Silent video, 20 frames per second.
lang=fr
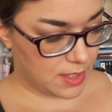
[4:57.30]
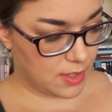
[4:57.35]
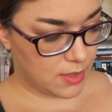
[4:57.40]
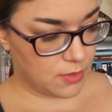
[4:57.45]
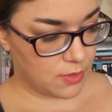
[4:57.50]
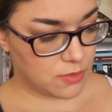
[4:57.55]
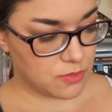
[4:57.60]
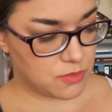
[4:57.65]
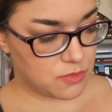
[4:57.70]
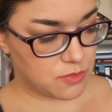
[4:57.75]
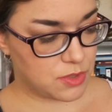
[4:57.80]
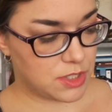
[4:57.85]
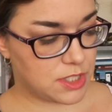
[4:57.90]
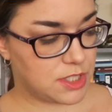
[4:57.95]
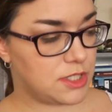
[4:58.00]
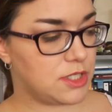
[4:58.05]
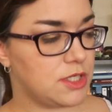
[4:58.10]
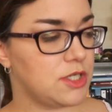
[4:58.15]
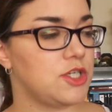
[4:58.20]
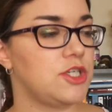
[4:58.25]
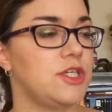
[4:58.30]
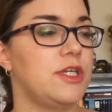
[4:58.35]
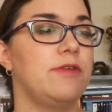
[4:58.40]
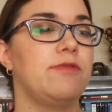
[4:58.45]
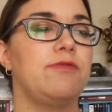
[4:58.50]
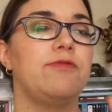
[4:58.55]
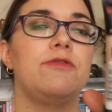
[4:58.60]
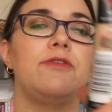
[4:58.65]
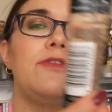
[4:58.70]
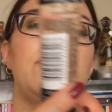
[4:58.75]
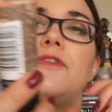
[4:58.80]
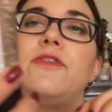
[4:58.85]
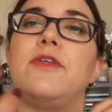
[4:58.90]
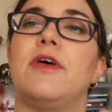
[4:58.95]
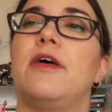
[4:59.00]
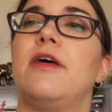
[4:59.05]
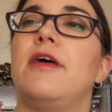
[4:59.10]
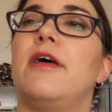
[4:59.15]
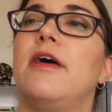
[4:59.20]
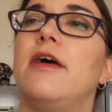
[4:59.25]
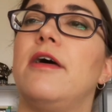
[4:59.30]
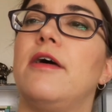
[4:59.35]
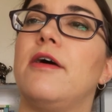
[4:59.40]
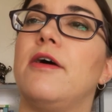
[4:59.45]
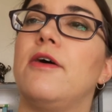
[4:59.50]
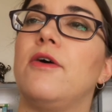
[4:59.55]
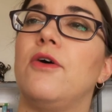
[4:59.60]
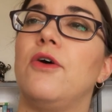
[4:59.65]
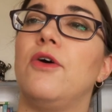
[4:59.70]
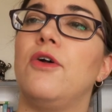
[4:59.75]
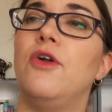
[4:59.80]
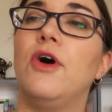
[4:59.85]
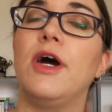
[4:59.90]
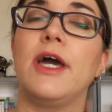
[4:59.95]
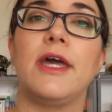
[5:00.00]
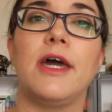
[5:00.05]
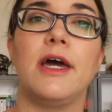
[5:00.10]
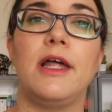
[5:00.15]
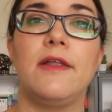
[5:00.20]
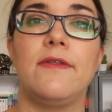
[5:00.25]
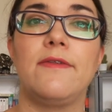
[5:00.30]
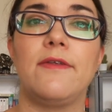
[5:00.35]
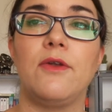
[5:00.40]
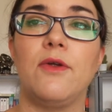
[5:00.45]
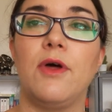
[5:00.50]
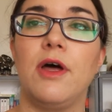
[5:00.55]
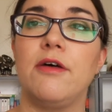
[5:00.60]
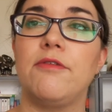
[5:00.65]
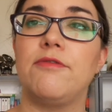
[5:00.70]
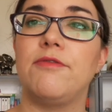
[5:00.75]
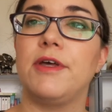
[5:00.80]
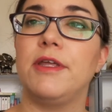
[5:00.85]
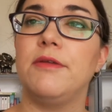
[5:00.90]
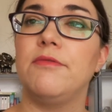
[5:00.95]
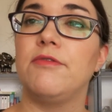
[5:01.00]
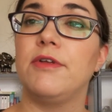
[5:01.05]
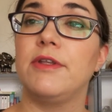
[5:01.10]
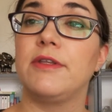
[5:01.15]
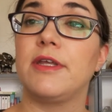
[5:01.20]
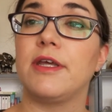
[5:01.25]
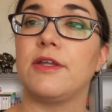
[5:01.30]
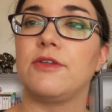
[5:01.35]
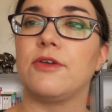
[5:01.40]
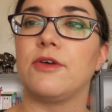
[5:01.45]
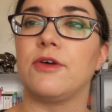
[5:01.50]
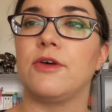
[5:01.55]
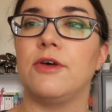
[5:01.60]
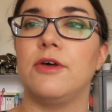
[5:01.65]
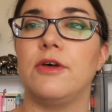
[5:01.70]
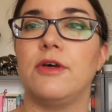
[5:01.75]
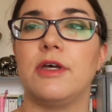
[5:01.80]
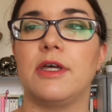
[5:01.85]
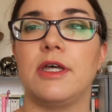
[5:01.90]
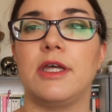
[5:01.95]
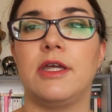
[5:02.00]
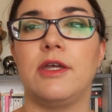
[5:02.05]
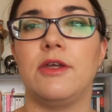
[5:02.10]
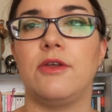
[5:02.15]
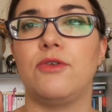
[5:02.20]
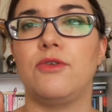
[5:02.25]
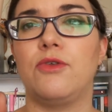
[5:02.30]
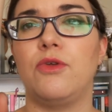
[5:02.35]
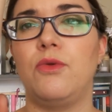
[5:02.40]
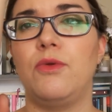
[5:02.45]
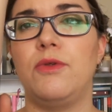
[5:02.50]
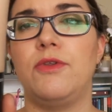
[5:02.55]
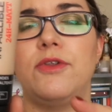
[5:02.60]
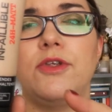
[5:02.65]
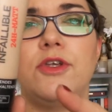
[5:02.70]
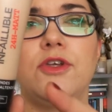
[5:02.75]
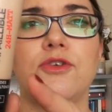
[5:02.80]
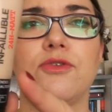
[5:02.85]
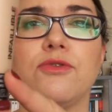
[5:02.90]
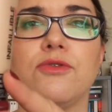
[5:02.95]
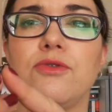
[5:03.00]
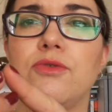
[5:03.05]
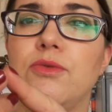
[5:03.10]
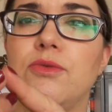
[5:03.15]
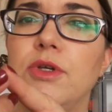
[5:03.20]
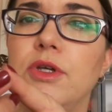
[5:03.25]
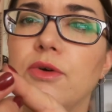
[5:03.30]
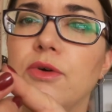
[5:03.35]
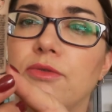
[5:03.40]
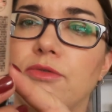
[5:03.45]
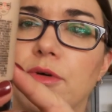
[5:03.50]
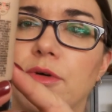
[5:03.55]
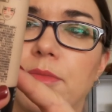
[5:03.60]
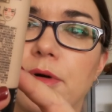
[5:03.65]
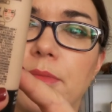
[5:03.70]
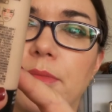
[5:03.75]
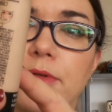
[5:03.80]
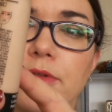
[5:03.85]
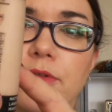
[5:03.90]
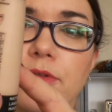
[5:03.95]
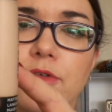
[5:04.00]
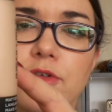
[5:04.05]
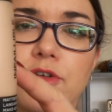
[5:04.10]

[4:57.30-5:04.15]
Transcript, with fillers: Ensuite, j'ai un fond de teint euh, L'Oréal, c'est le Infaillible 24 heures. Et celui-ci, j'en suis, on voit pas parce que